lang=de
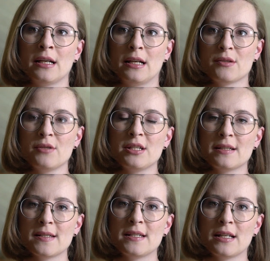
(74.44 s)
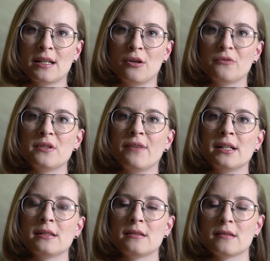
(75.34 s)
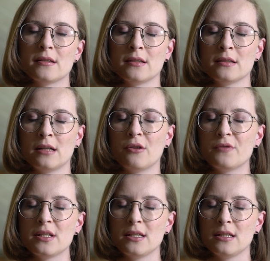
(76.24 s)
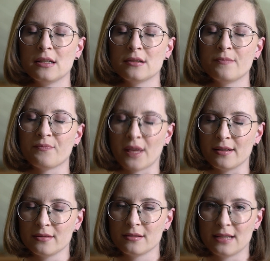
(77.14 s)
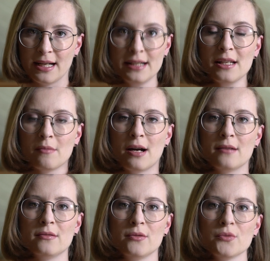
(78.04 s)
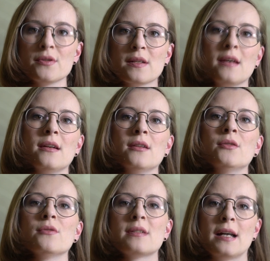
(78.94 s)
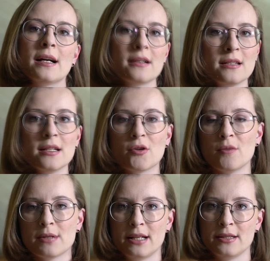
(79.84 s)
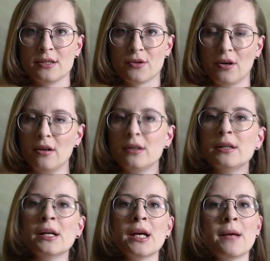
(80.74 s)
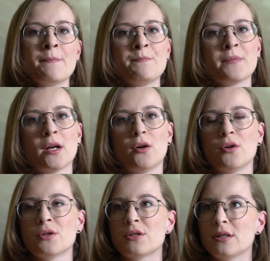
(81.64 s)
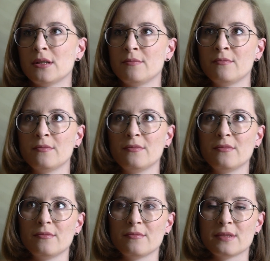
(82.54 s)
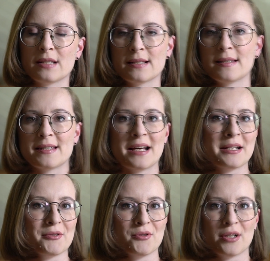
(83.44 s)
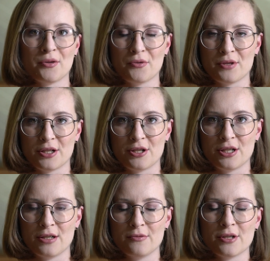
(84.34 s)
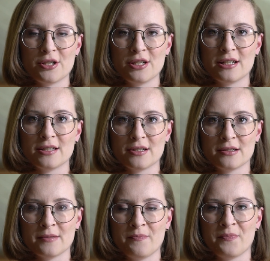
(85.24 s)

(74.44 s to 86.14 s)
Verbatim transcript: Also nicht, dass ich dann auf die Welt, äh, auf die ähm, Teilnehmer losgehe und sage, ihr kommt alle in die Hölle. Und ähm, dass es da natürlich auch unterschiedliche